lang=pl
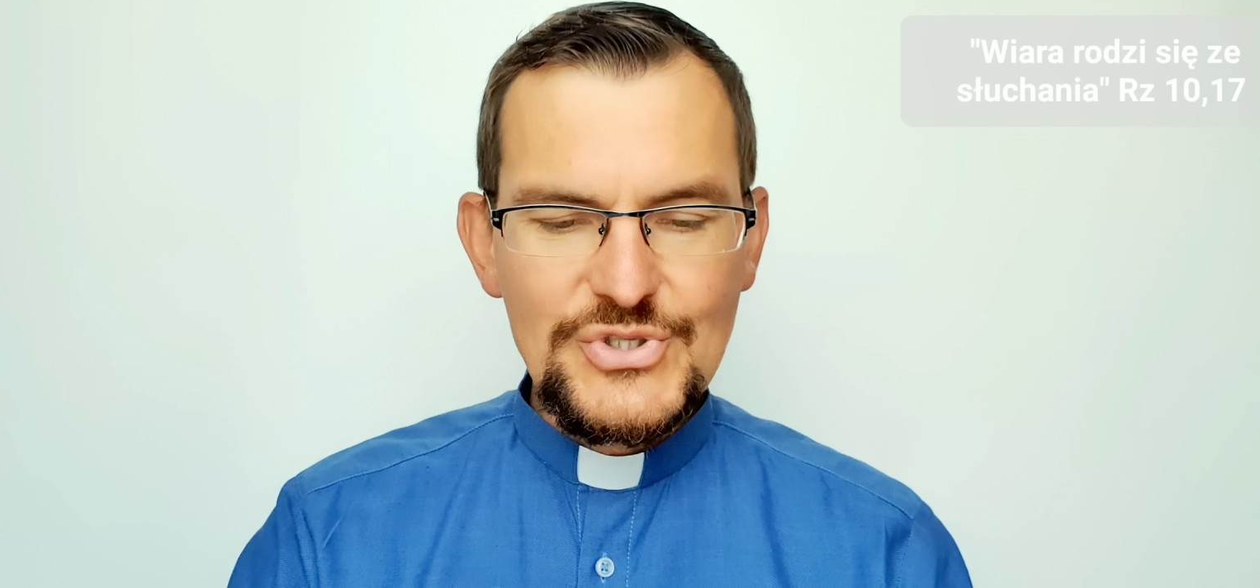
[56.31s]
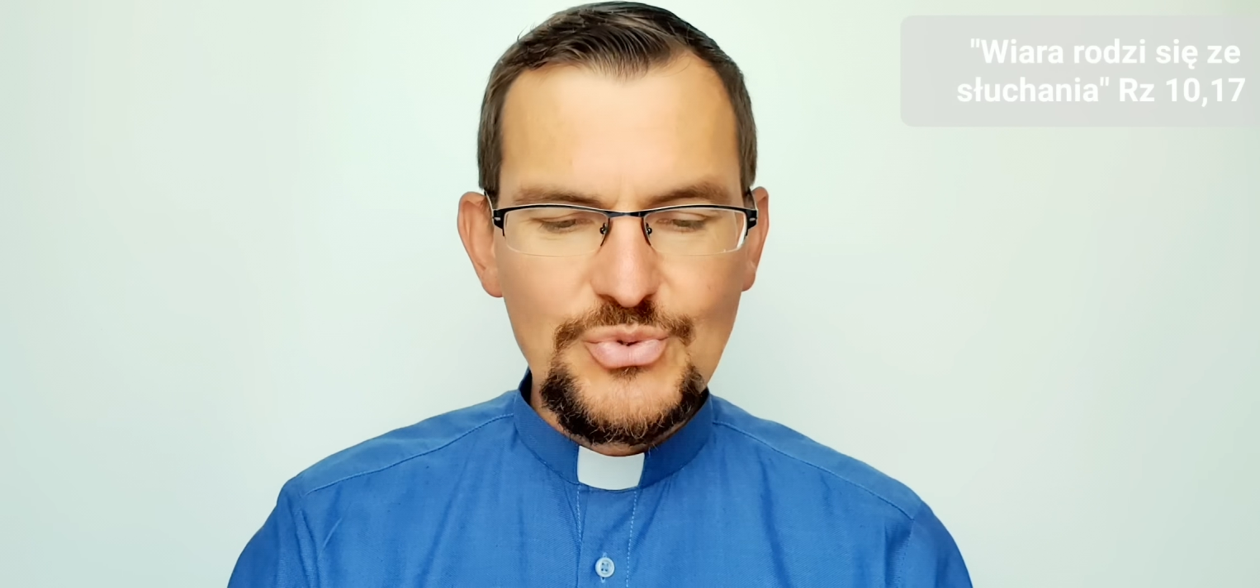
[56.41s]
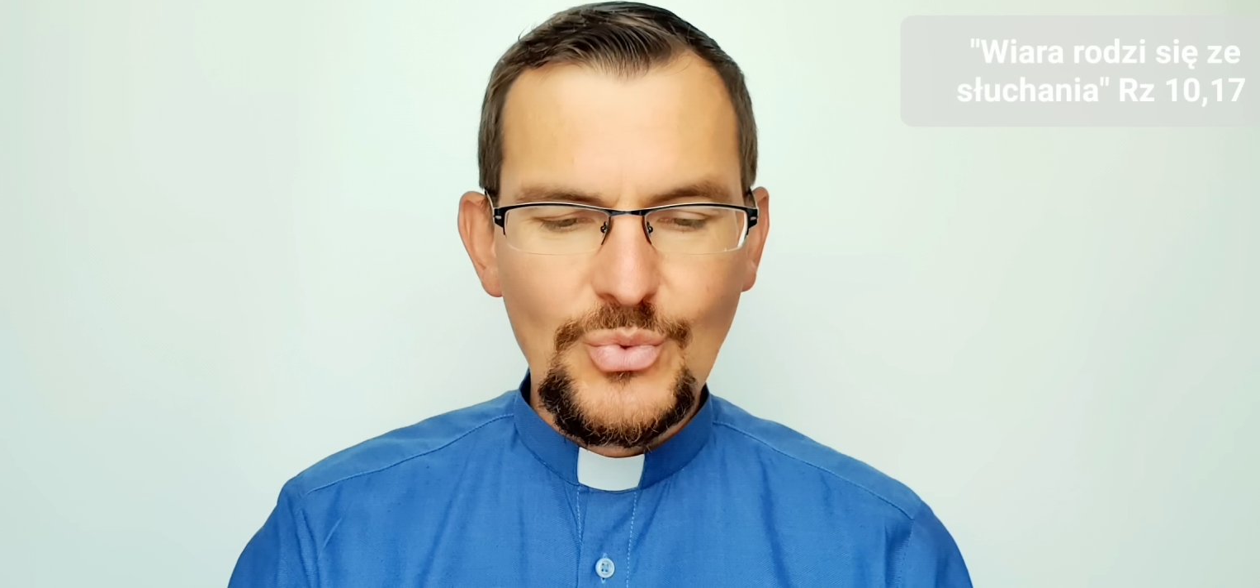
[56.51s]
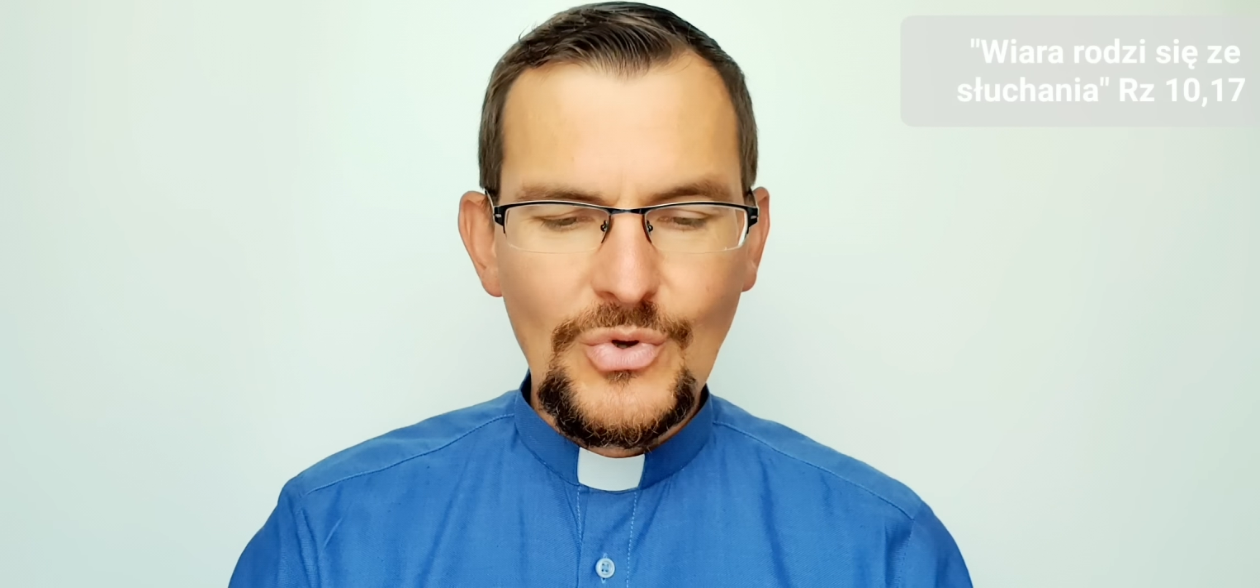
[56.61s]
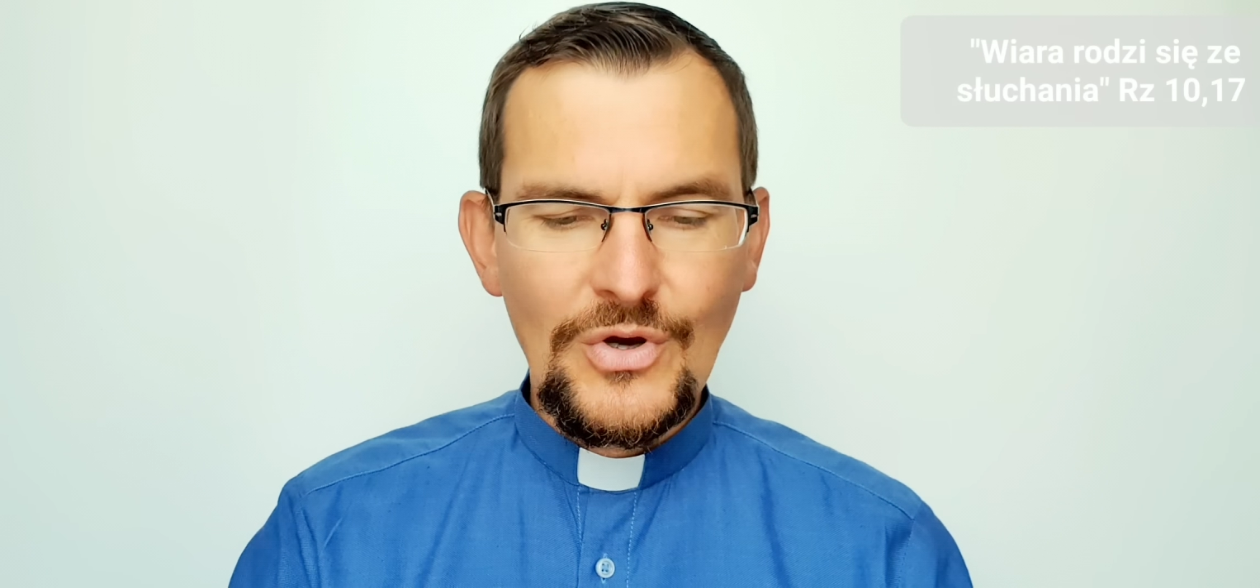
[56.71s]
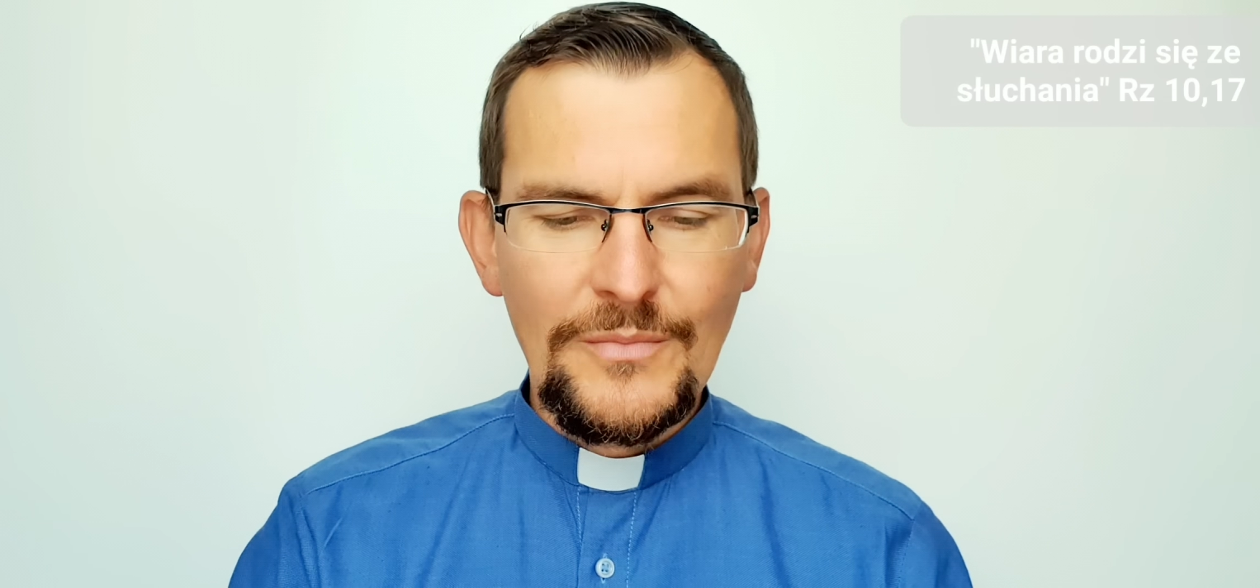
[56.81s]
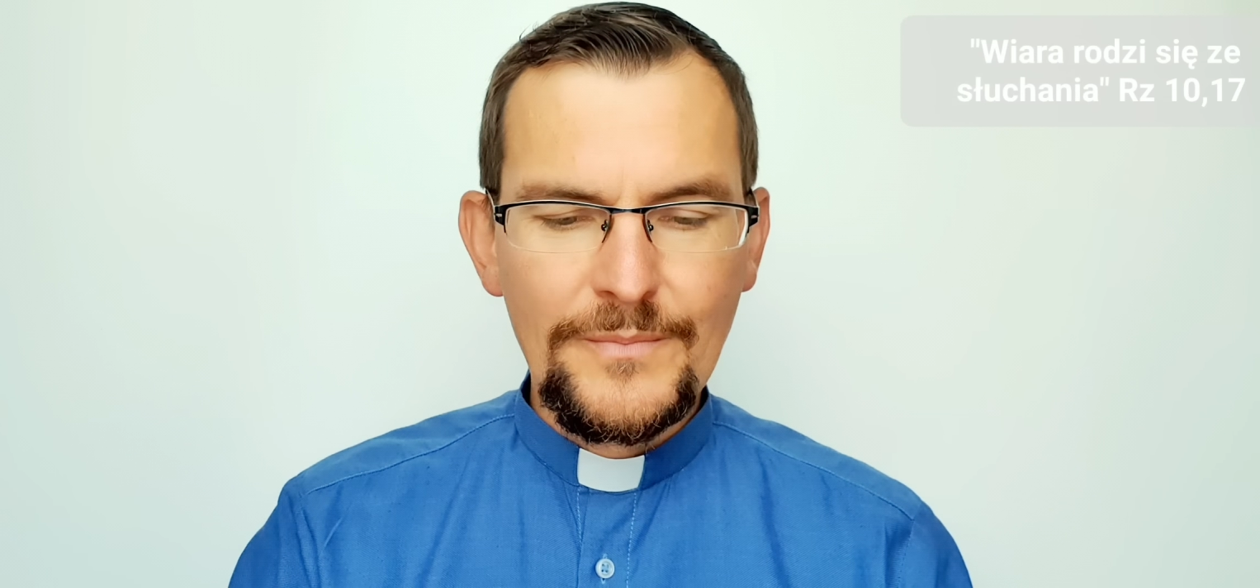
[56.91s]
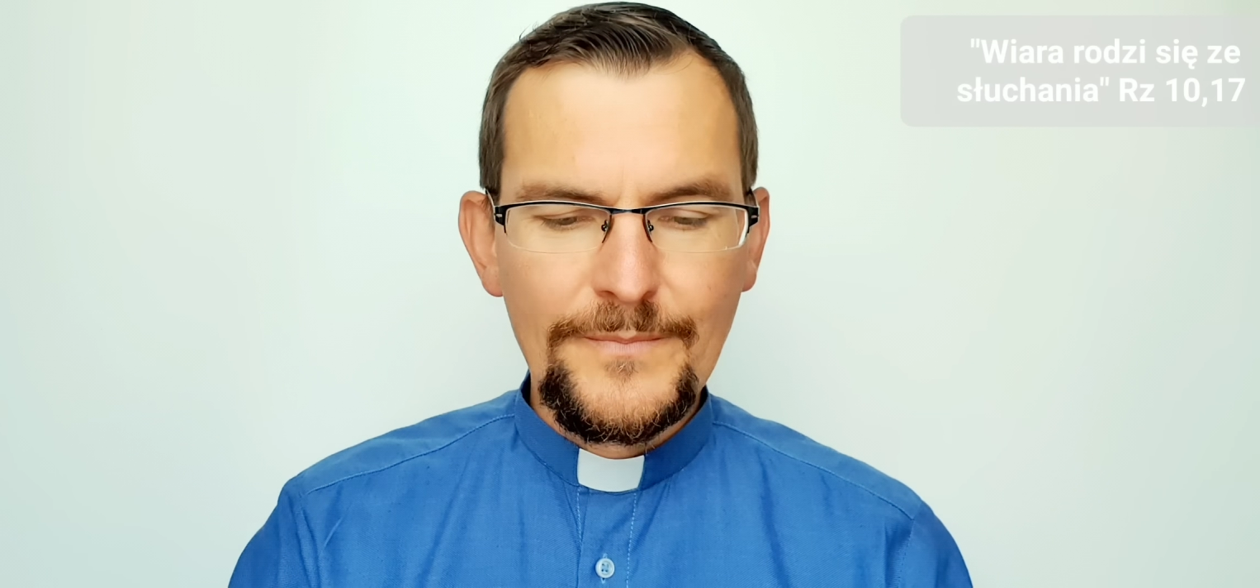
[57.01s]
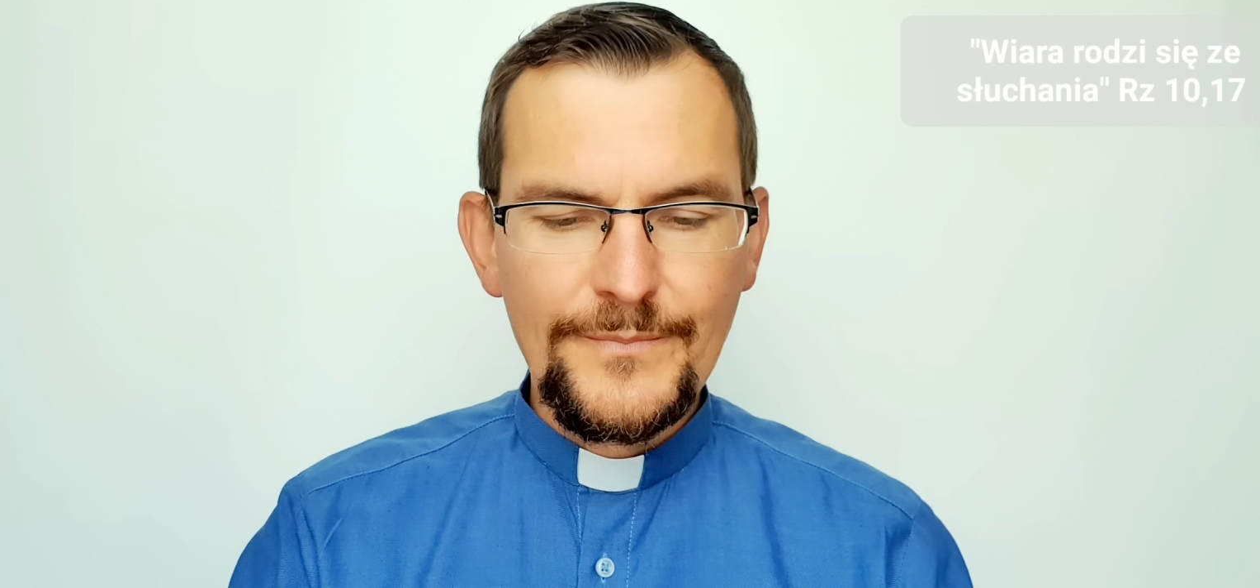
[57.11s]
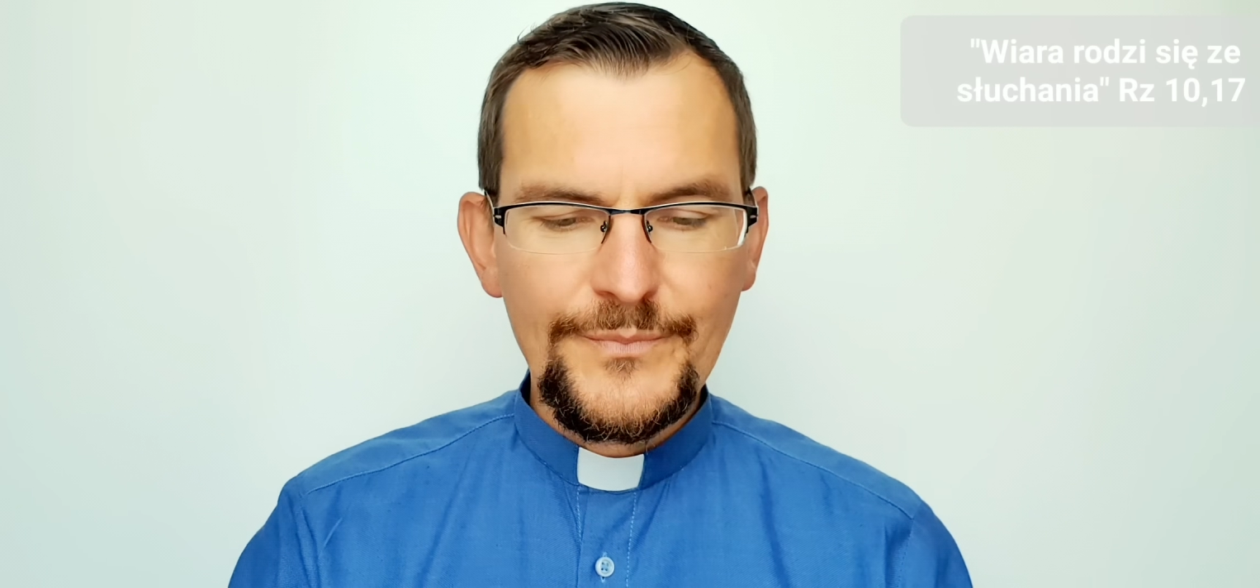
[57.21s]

sługom –